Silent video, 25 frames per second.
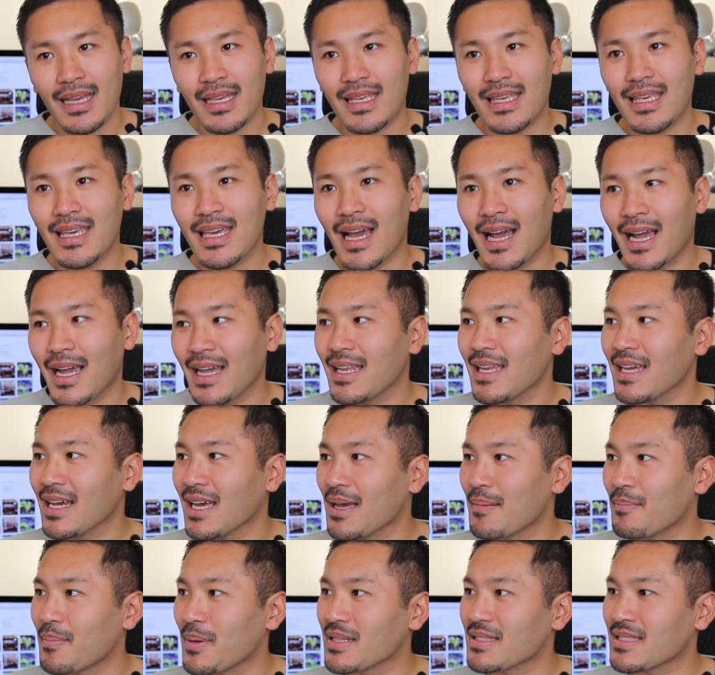いい入りが
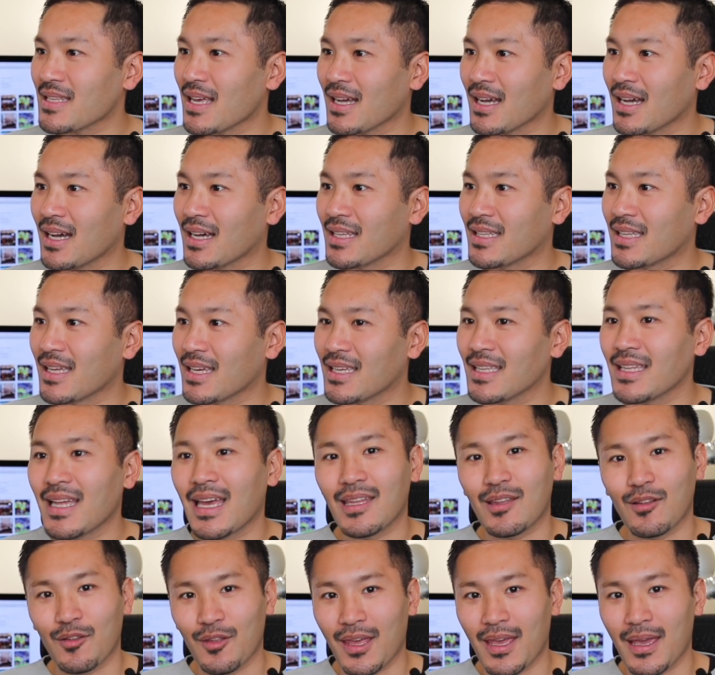やっぱりサッカーできな
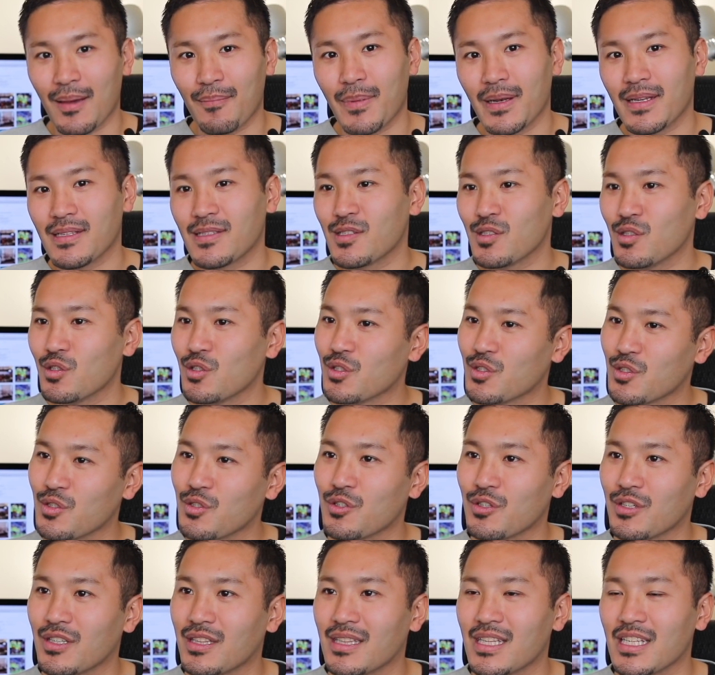いとね、やっぱりずるず
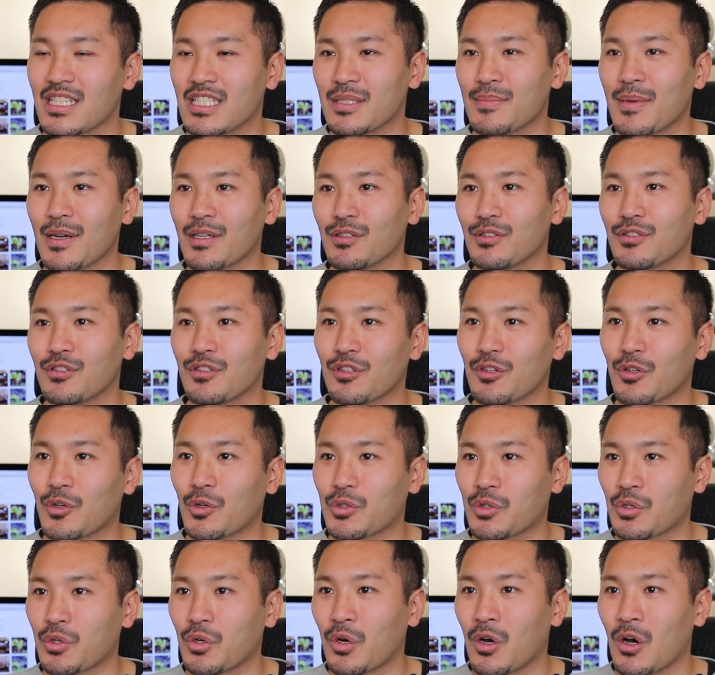るいってしまうっていう
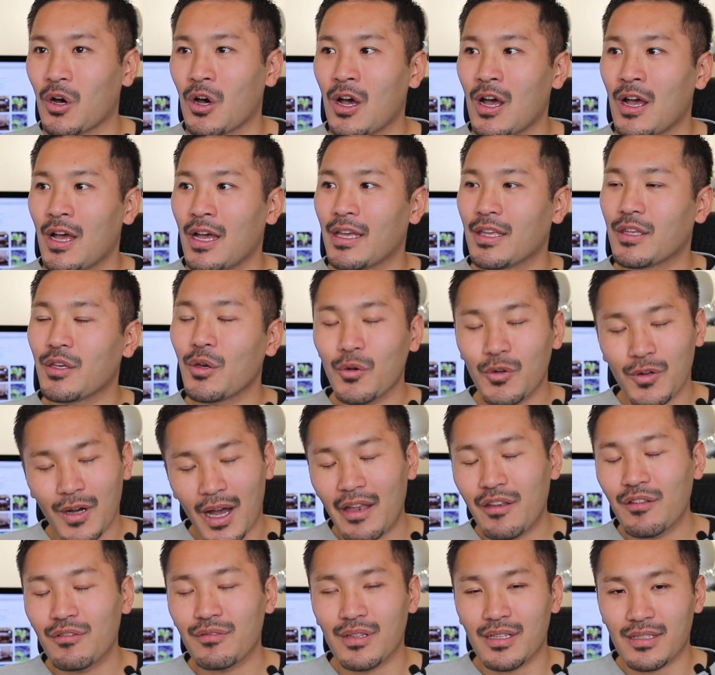ことを、よく
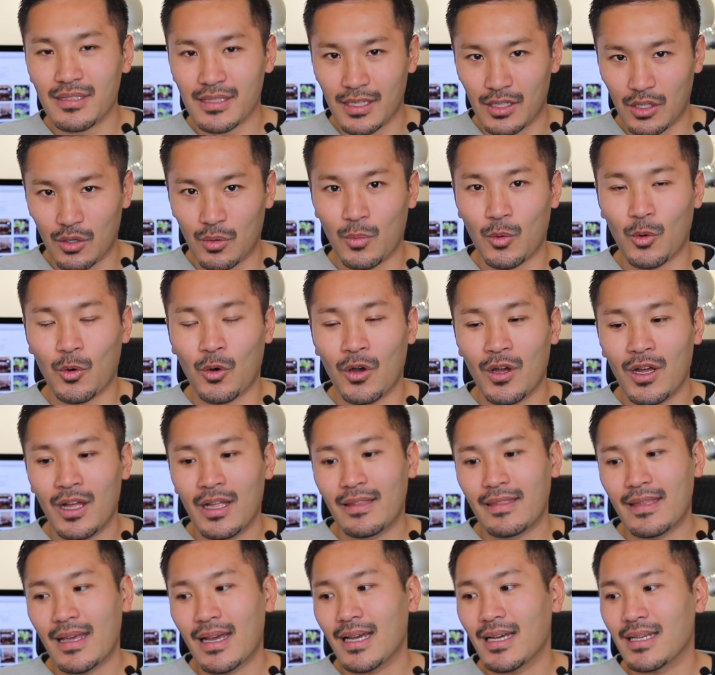あるんですけども
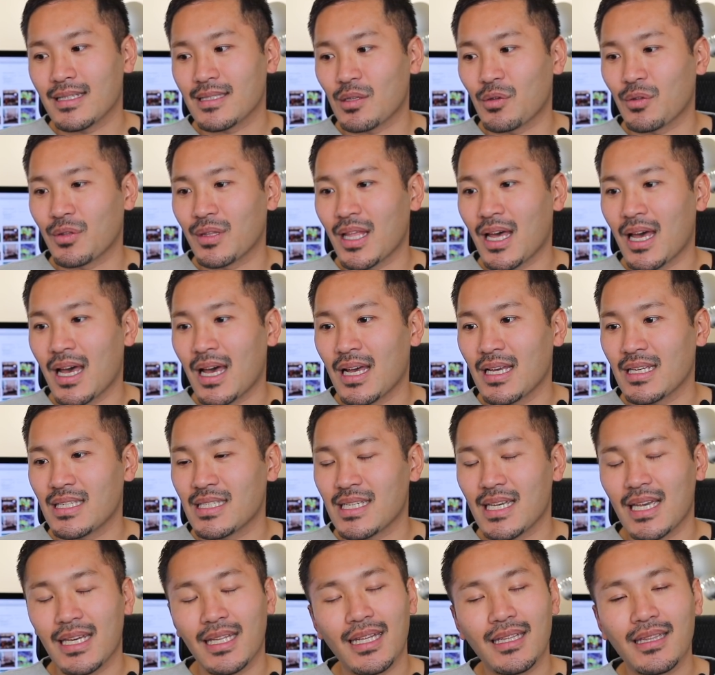なんかそんな
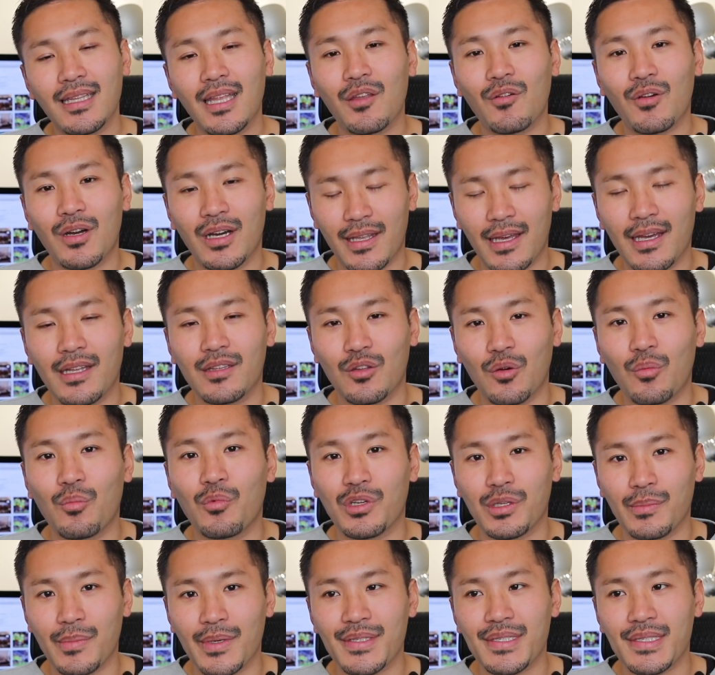試合だったのかなと
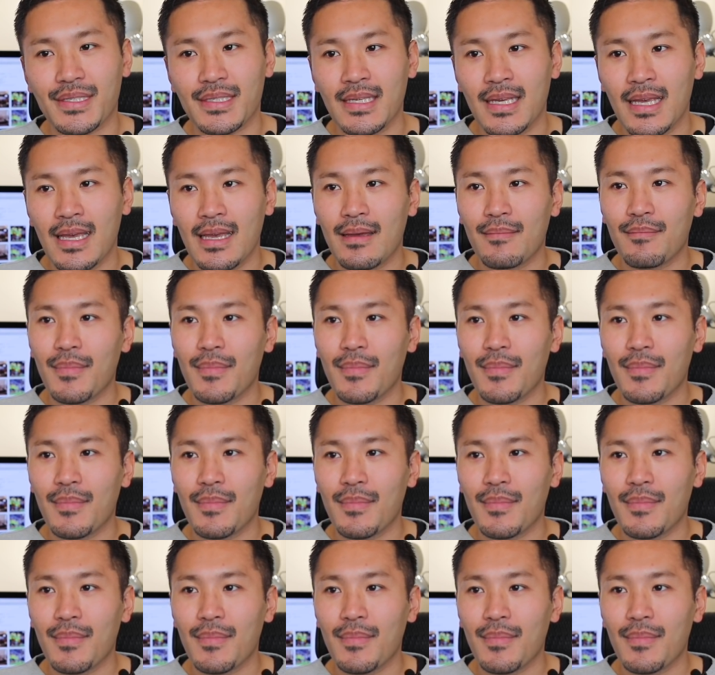思います。